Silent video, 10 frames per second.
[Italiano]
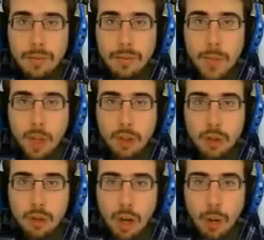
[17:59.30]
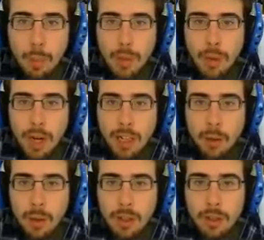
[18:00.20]
No, sono troppi. Guardate
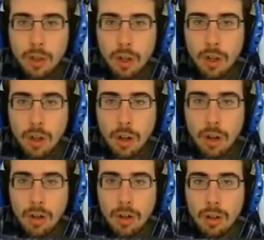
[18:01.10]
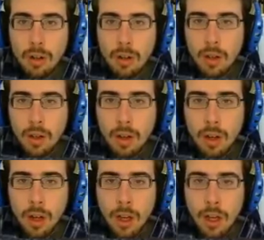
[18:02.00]
quanti sono.
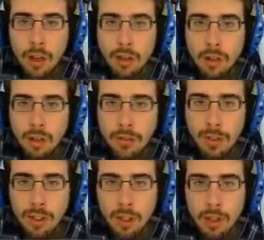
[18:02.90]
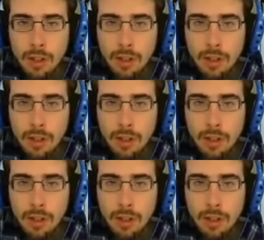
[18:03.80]
Cos'è un'invasione?